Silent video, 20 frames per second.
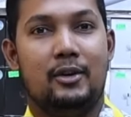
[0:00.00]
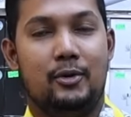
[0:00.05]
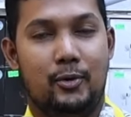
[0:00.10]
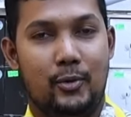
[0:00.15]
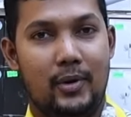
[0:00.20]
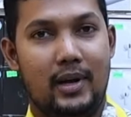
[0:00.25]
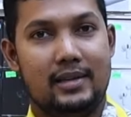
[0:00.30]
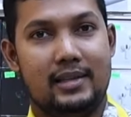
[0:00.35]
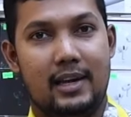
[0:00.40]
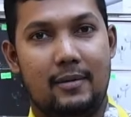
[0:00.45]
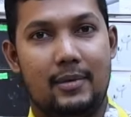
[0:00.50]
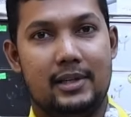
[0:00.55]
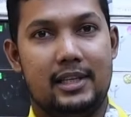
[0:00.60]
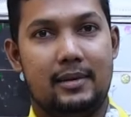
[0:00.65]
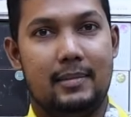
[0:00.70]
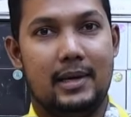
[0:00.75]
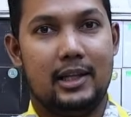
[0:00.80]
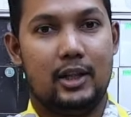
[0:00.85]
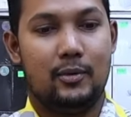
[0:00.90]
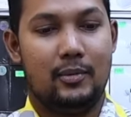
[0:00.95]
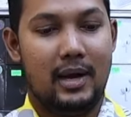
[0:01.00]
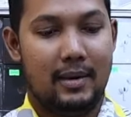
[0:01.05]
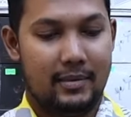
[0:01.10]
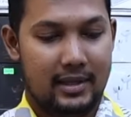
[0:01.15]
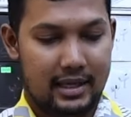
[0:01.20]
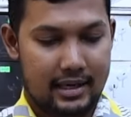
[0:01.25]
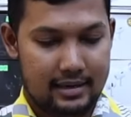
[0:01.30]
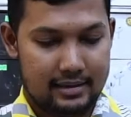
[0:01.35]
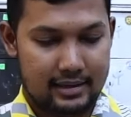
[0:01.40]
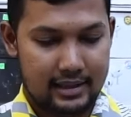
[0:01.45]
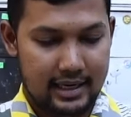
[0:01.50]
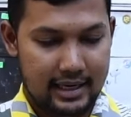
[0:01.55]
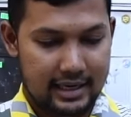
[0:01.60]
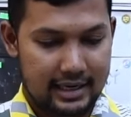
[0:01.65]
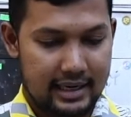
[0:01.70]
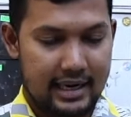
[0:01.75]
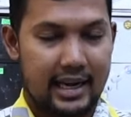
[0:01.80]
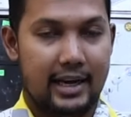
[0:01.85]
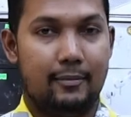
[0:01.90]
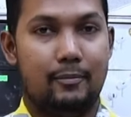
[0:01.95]
কুরিয়ার সার্ভিসের মাধ্যমে আমাদের কাছ থেকে
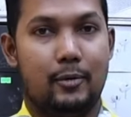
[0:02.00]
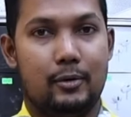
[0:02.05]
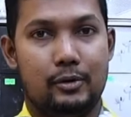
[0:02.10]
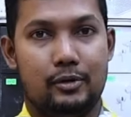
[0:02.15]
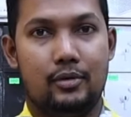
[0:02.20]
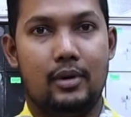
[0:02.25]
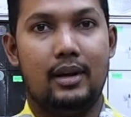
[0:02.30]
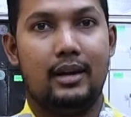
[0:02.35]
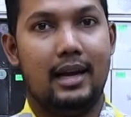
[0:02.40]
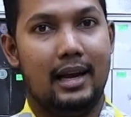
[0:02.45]
এয়ারপোর্টসগুলো